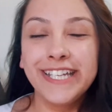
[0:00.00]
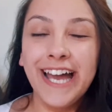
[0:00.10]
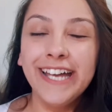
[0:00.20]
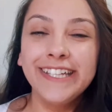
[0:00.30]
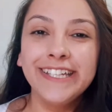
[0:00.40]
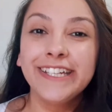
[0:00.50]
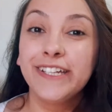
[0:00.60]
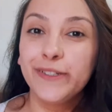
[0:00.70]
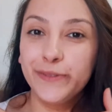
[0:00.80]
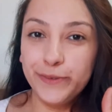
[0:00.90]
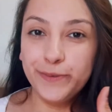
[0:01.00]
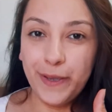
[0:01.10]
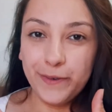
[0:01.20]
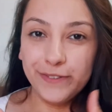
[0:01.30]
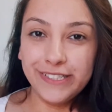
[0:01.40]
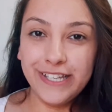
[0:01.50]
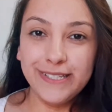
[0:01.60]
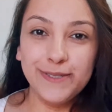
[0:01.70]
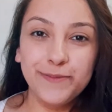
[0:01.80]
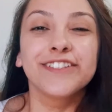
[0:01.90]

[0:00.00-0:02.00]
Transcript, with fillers: E aí? Tudo bem com vocês?